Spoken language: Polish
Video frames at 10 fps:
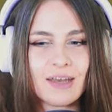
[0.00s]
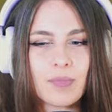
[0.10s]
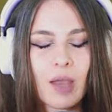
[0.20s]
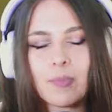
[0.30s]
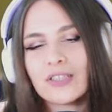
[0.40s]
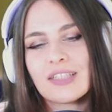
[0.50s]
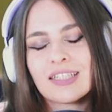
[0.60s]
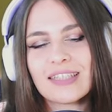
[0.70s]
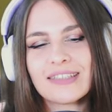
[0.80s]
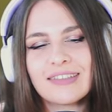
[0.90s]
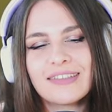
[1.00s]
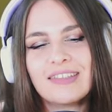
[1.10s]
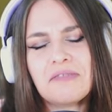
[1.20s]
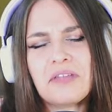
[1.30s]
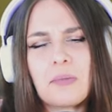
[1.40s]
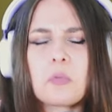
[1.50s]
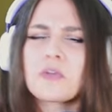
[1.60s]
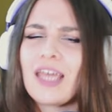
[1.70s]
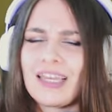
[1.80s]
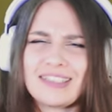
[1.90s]
Miałam bardzo takie dziwne
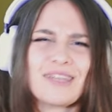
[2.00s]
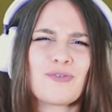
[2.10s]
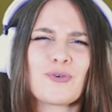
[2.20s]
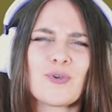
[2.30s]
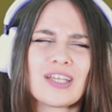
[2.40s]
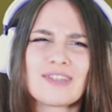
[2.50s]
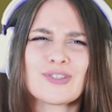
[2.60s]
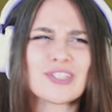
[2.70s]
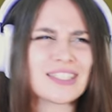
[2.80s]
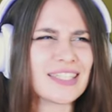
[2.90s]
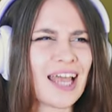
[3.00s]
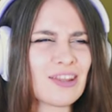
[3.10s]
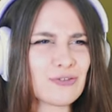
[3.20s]
podejście w ogóle do życia,